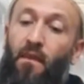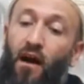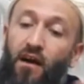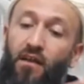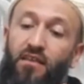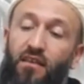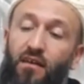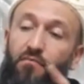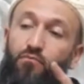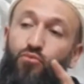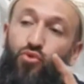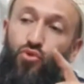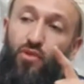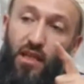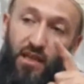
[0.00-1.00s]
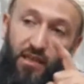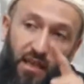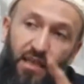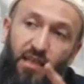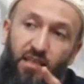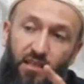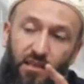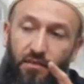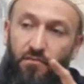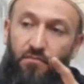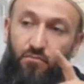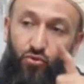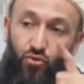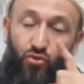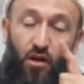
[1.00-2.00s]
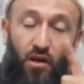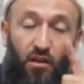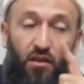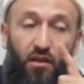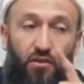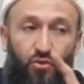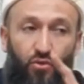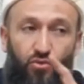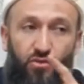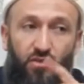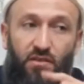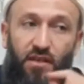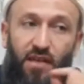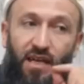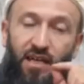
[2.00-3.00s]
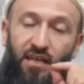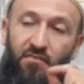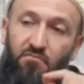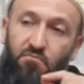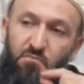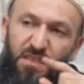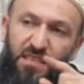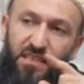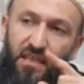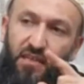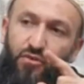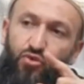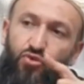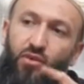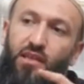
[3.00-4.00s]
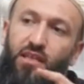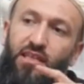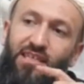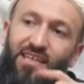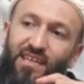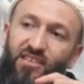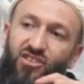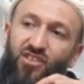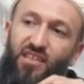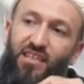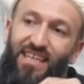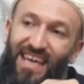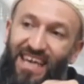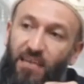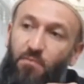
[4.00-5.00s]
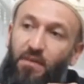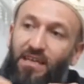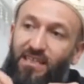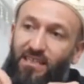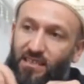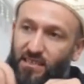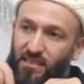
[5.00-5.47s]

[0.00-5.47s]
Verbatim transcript: Hatta büyükler der ki, büyük Allah dostları, bizler sürekli karıncalara ekmek